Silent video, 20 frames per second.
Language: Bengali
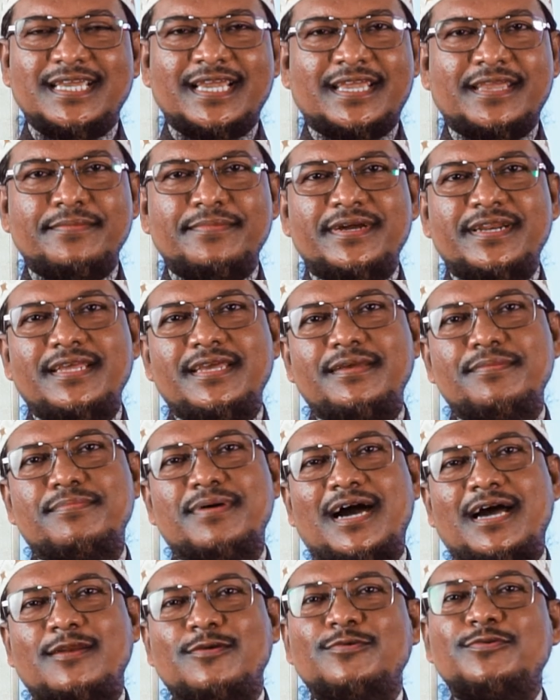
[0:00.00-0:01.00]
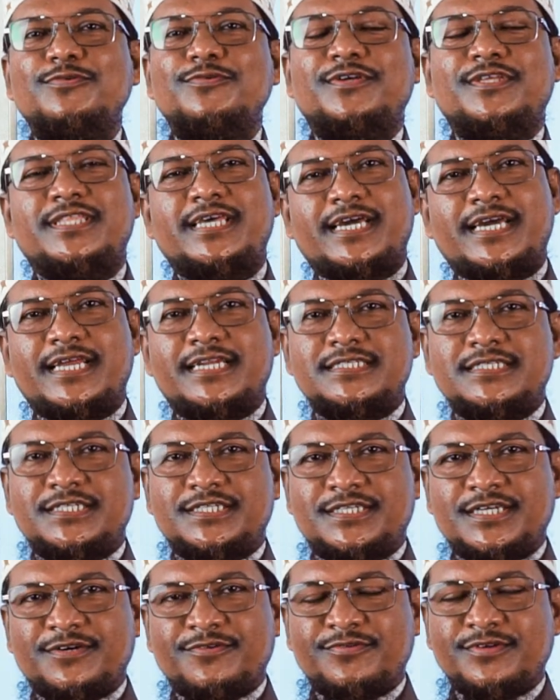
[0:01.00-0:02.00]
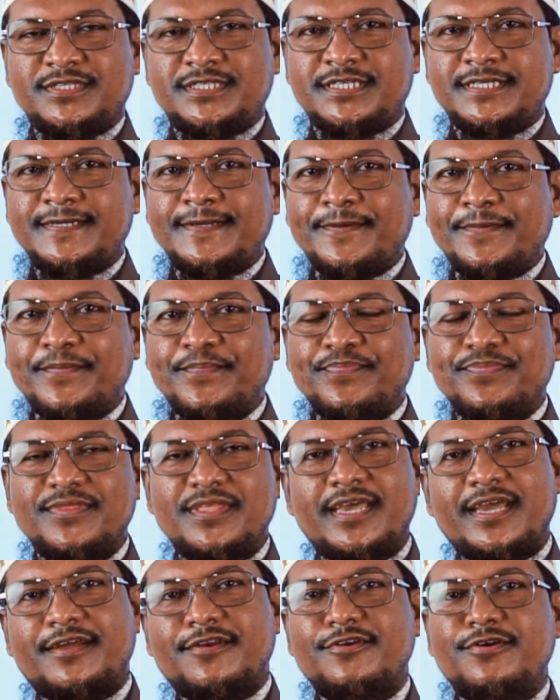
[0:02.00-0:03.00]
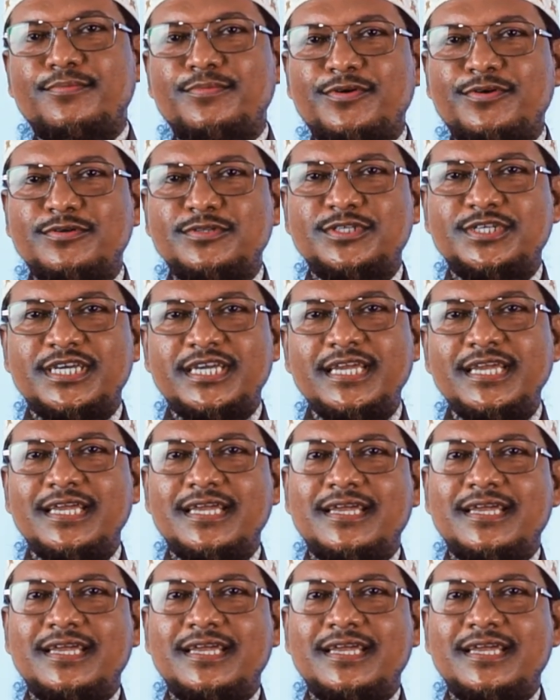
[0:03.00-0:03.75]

একেবারেই ভালো করে দেখার চেষ্টা করেছি এক নম্বর হচ্ছে